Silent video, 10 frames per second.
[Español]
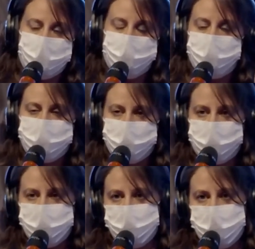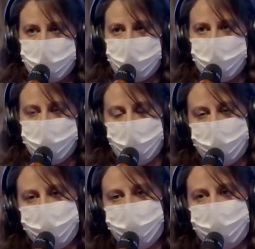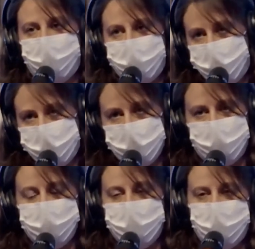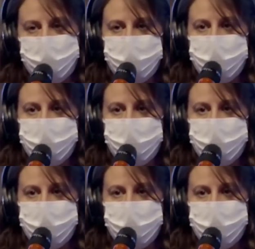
estemos preparados para tener eh,